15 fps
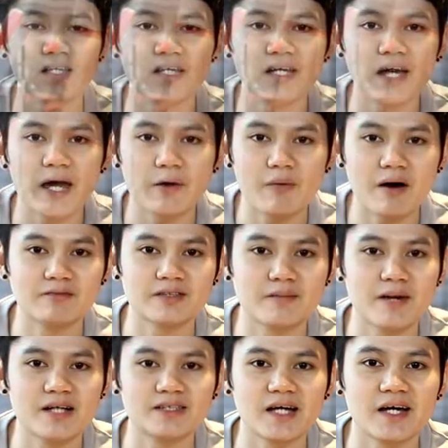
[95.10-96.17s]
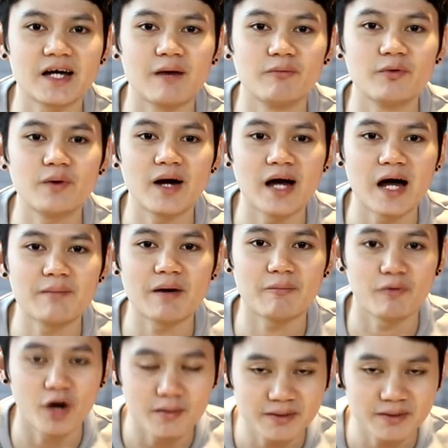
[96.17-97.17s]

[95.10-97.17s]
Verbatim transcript: ที่ให้ความสบายใจกับลูกค้าแบบ